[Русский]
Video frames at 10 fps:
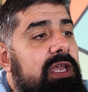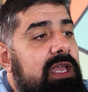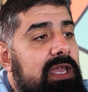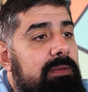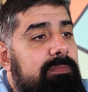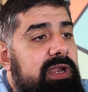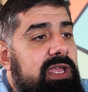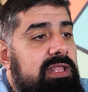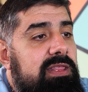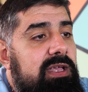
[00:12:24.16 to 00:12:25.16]
И при
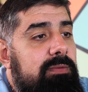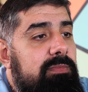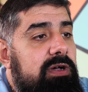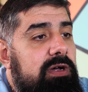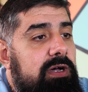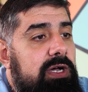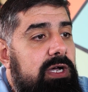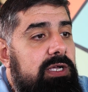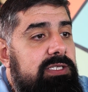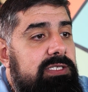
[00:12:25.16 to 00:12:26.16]
этом
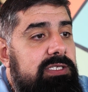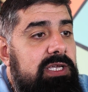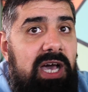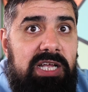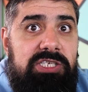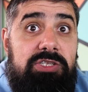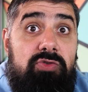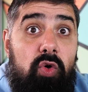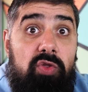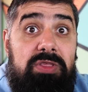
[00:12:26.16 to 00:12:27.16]
э, скачет
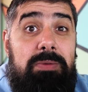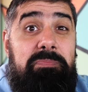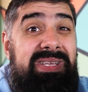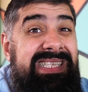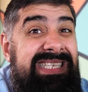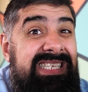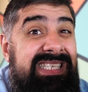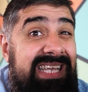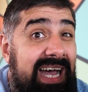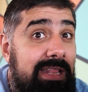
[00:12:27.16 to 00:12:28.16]
он на
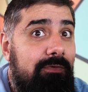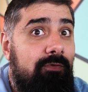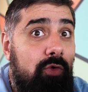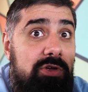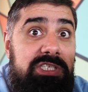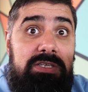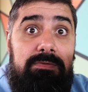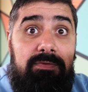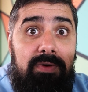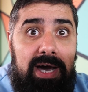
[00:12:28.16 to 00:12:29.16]

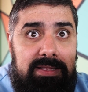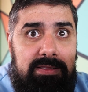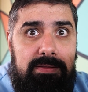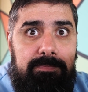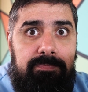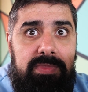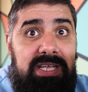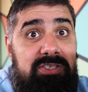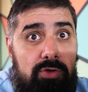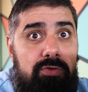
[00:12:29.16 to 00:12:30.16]
58 ватт.
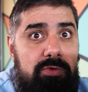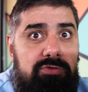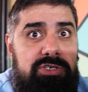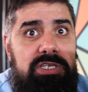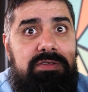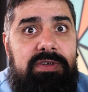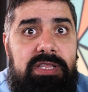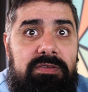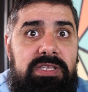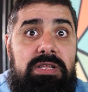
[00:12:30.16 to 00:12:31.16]
На slow motion вы
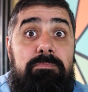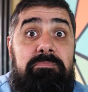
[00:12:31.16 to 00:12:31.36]
это видели?